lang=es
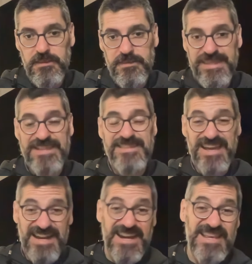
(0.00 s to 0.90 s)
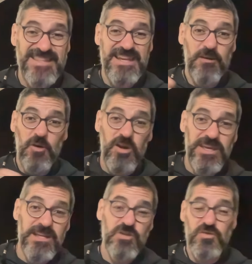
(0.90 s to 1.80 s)
de integrar la
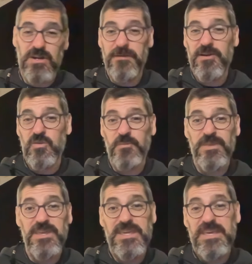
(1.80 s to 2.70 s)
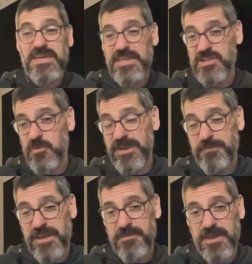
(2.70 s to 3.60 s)
tecnología en su trabajo. Y eso me
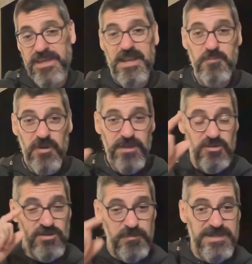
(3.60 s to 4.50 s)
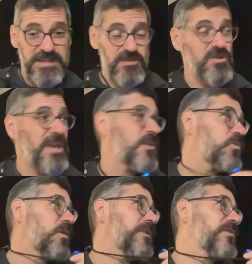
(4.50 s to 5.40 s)
parece genial. Por cierto, estoy pensando que
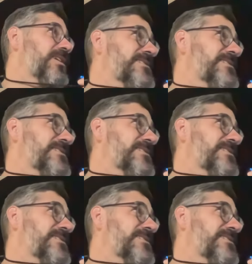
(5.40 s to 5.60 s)
algunos de los que